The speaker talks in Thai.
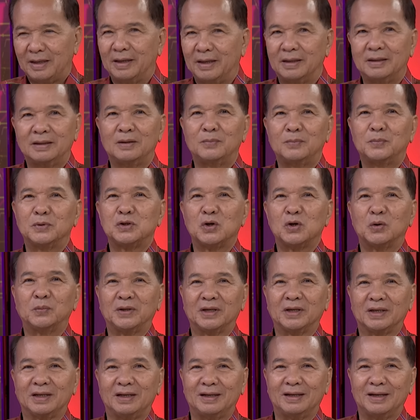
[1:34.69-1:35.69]
เรียนท่านผู้ชม
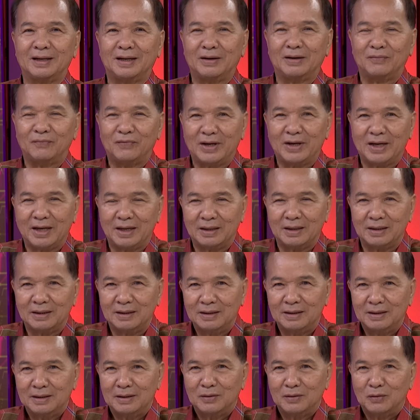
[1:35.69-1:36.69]
อย่างนี้นะครับว่า
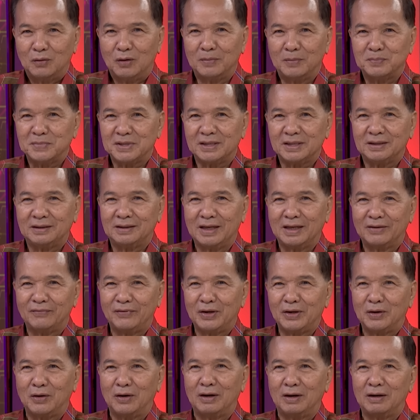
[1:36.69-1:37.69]
ความจริงนัก
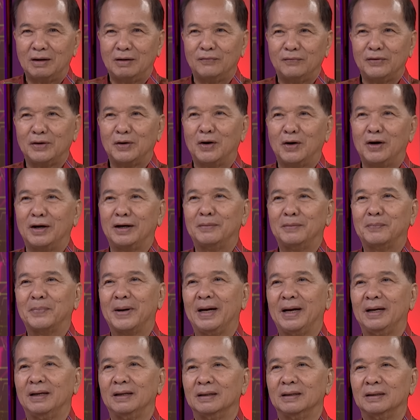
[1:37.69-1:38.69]
วิเคราะห์ก็วิเคราะห์กัน
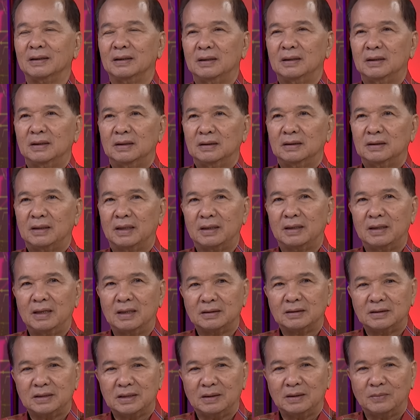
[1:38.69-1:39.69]
ไปแต่
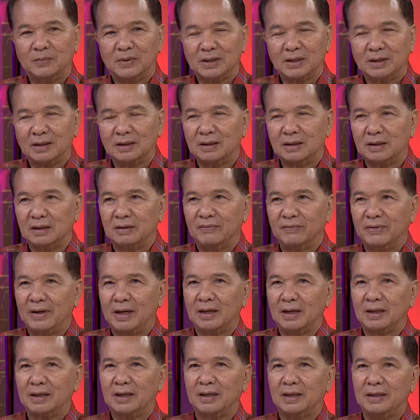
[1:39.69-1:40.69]
เรื่องจริงมันก็คือ
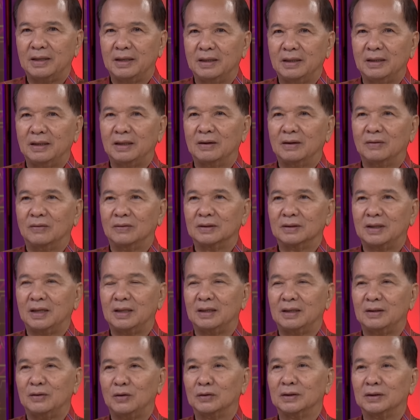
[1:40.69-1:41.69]
ว่าคดีของ
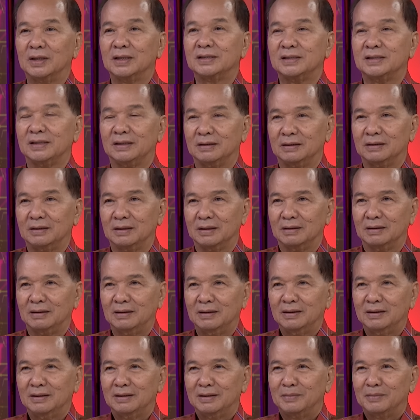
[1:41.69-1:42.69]
ท่านนายกทักษิณน่ะ
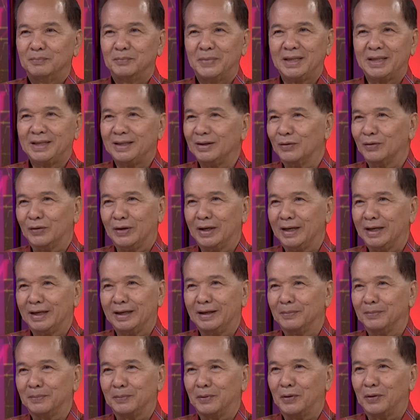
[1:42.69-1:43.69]
ไม่เกี่ยวอะไร
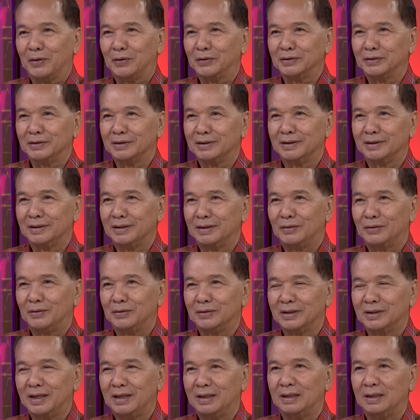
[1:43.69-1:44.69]
กับข
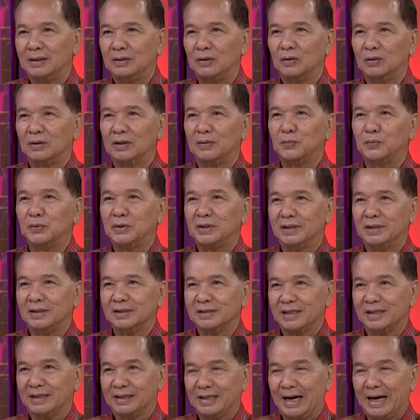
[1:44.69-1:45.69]
องท่านนายกรัฐมนตรี
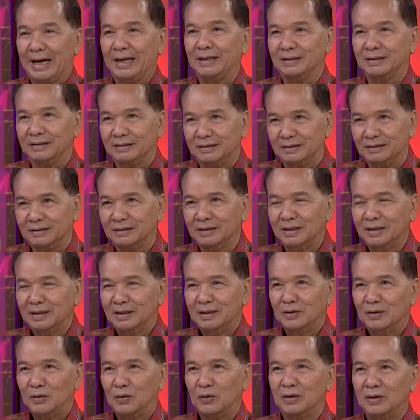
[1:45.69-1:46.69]
เศรษฐาเลย
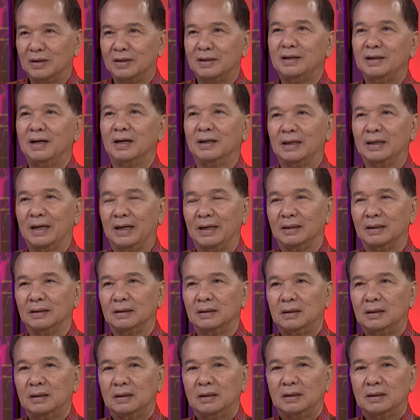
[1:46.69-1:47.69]
คนละเรื่องกัน